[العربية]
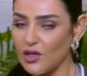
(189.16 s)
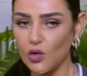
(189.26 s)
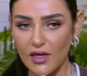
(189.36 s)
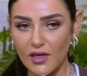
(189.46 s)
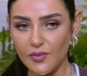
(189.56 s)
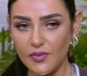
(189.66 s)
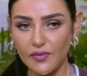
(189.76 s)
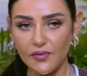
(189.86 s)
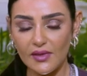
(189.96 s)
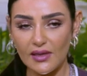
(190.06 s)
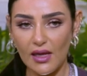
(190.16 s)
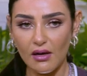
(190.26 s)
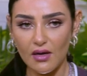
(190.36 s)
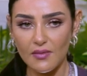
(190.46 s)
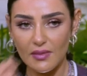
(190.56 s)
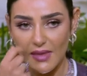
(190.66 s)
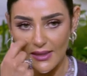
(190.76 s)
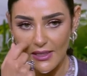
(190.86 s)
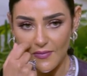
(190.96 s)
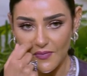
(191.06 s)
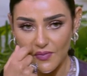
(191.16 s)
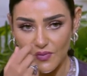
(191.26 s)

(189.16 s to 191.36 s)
ليكي قريب في الحرم المكي